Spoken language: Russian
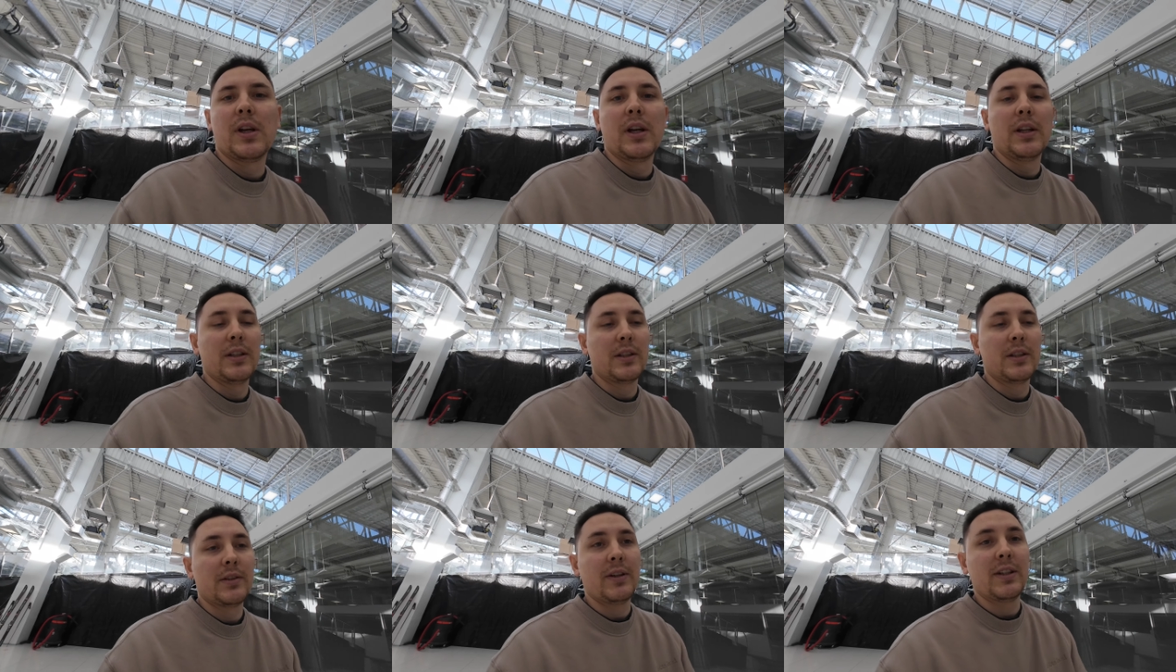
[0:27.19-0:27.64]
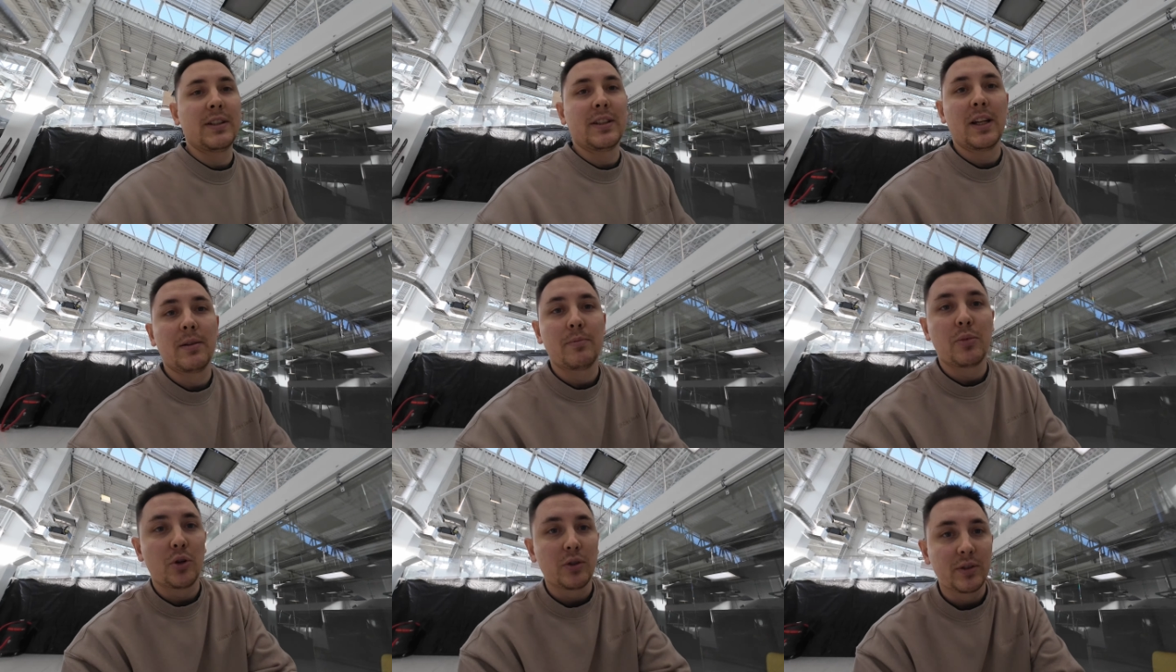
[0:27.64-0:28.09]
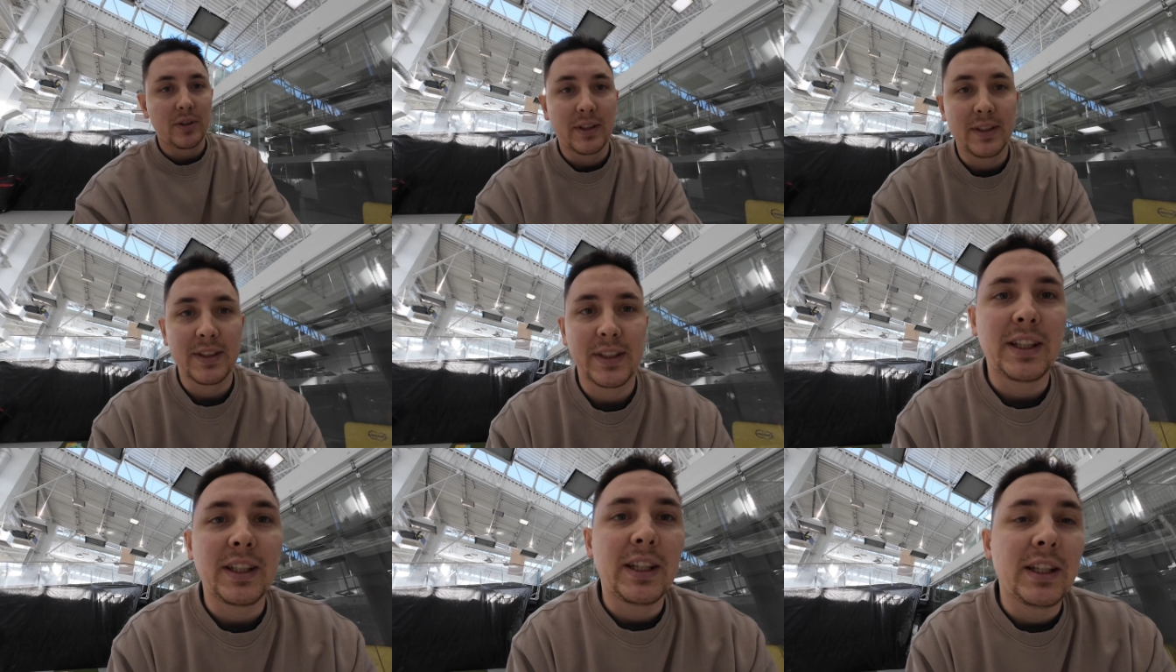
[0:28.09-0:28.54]
называется она
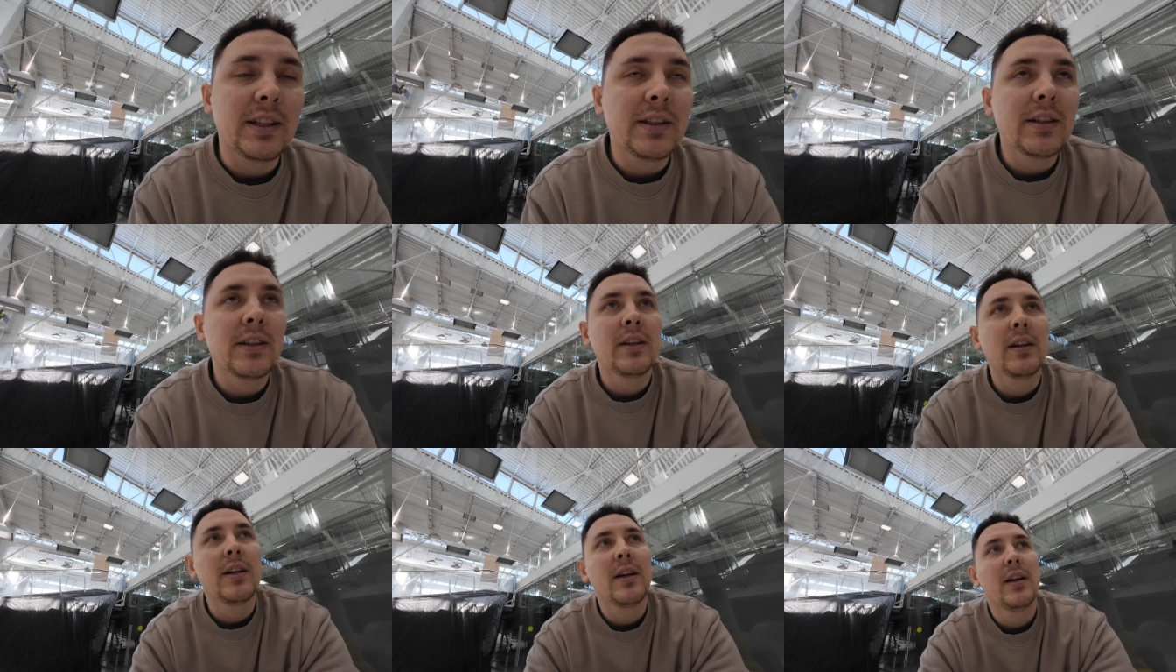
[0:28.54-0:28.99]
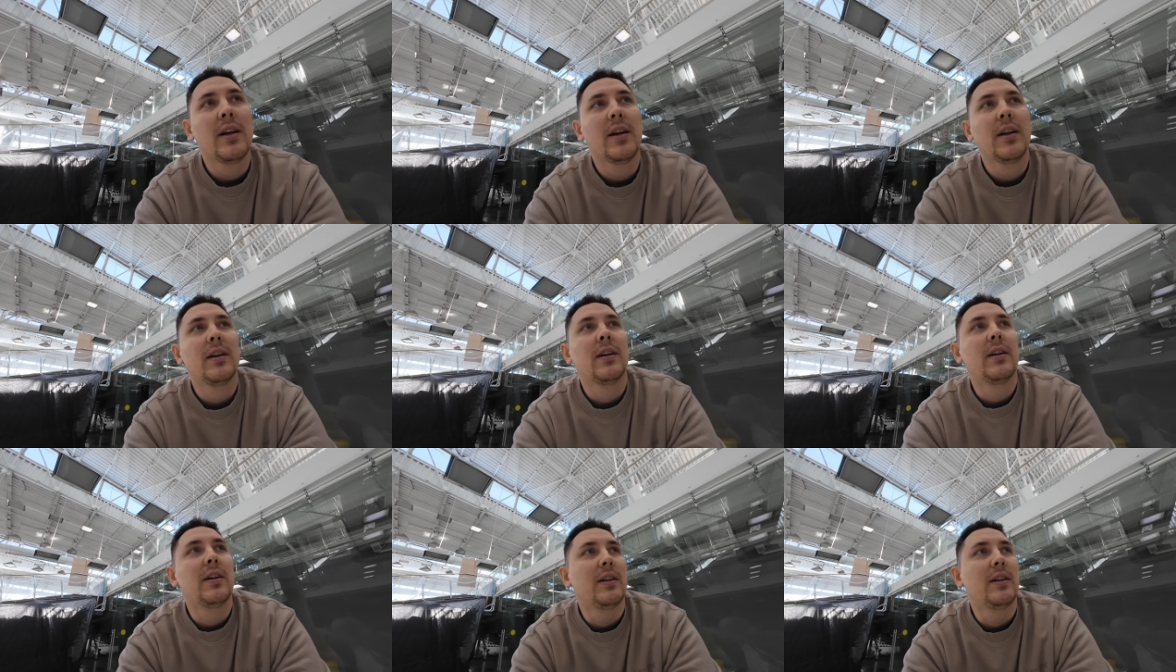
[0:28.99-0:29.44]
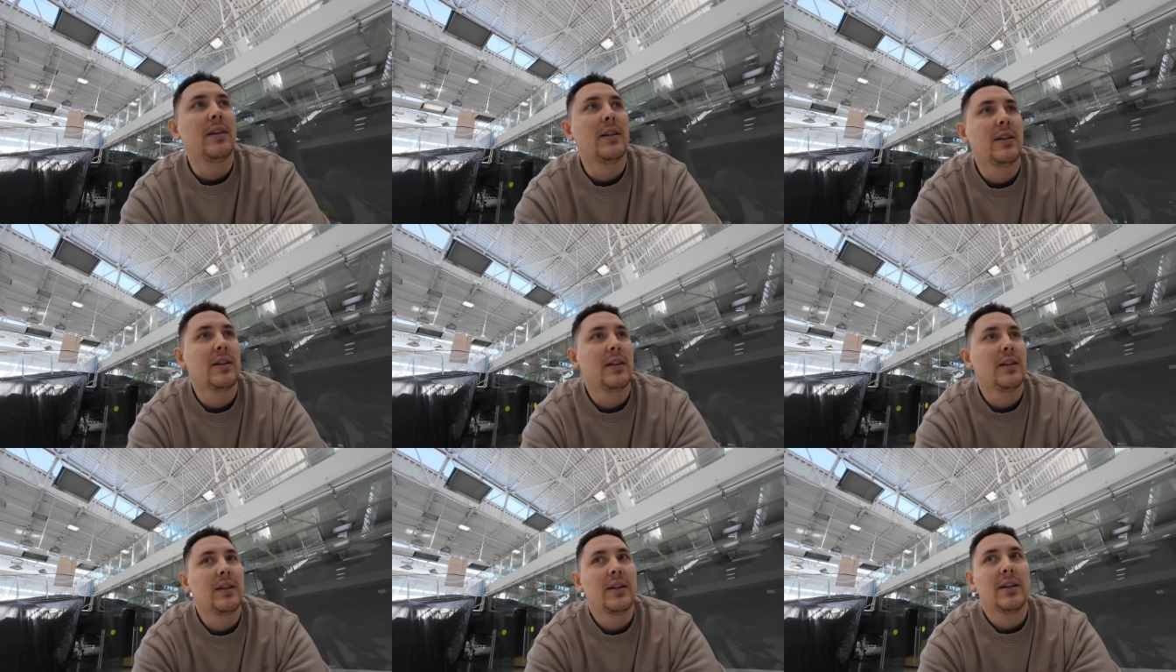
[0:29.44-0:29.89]
просто «Ски».
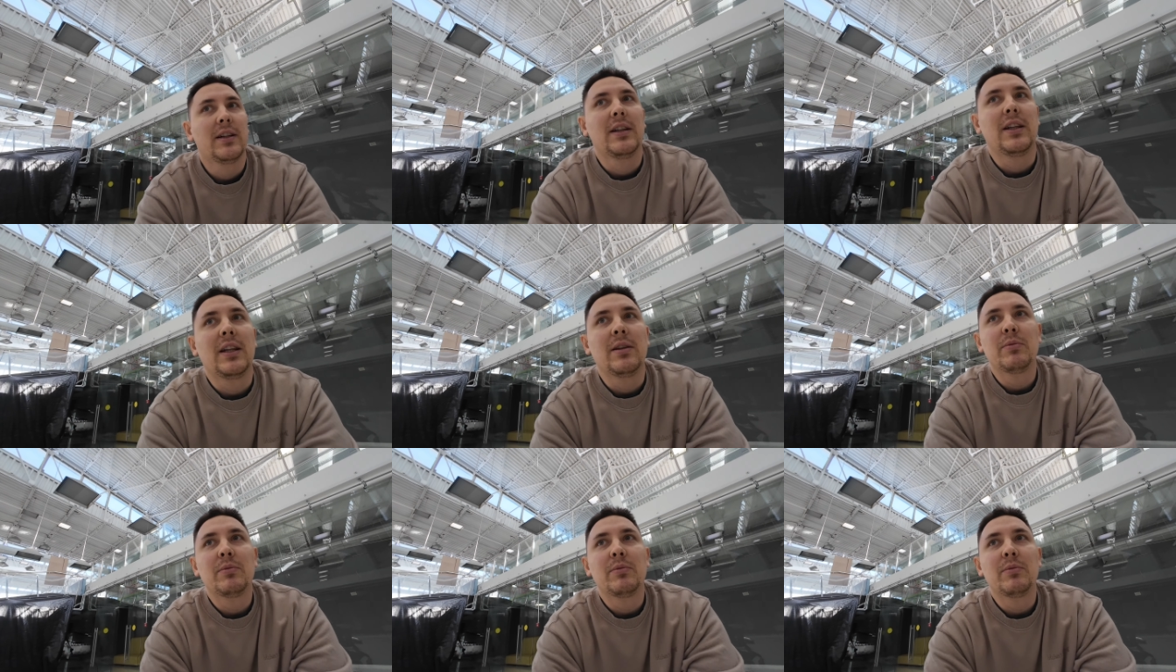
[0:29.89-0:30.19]
А,